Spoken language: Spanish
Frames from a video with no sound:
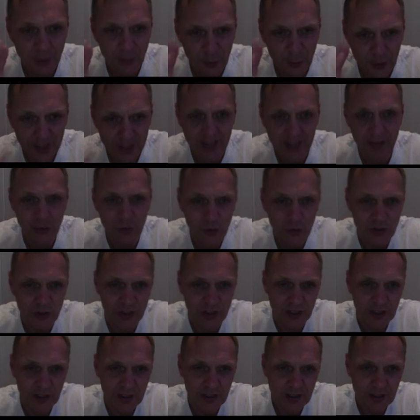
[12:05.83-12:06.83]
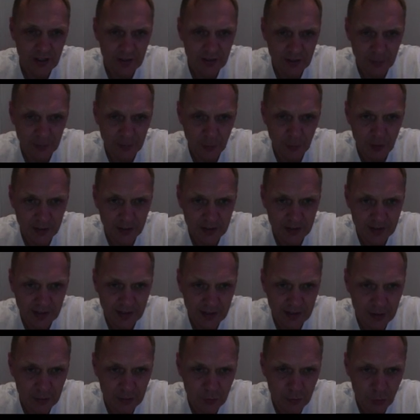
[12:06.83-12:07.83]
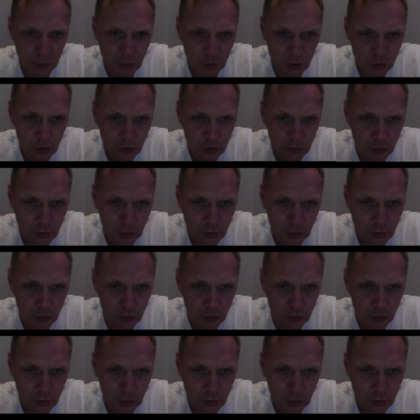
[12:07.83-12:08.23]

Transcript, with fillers: porque eso sí te puede traer mucho,